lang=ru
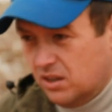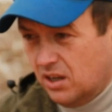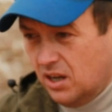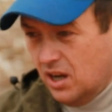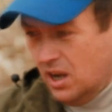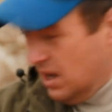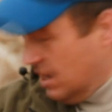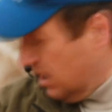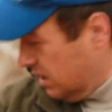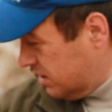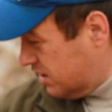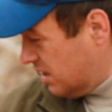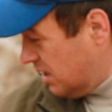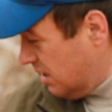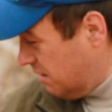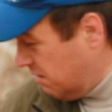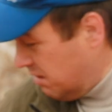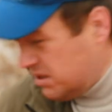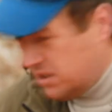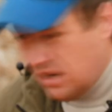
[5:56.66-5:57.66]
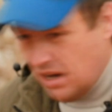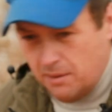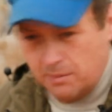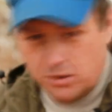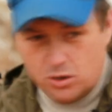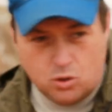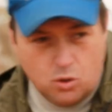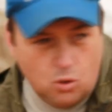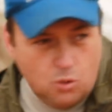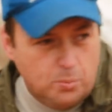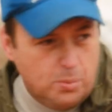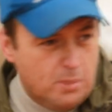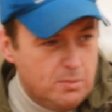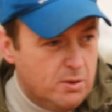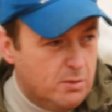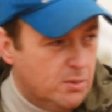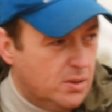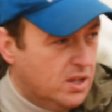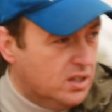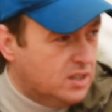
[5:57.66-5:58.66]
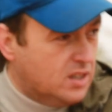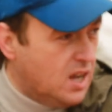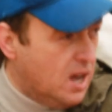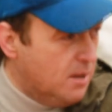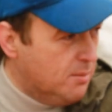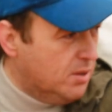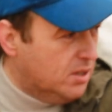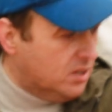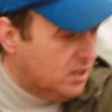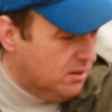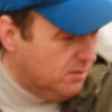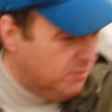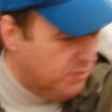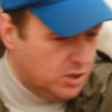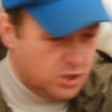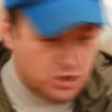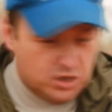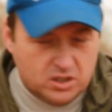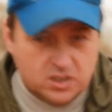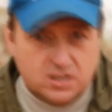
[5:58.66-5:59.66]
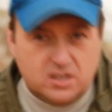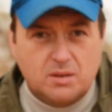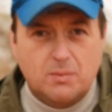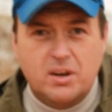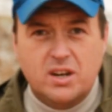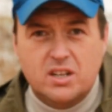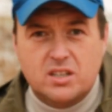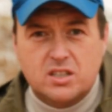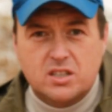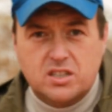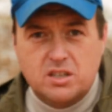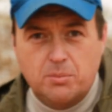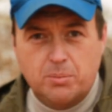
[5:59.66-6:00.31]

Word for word: э, э, за гвоздями, шурупами, молотками, там вечно саморезы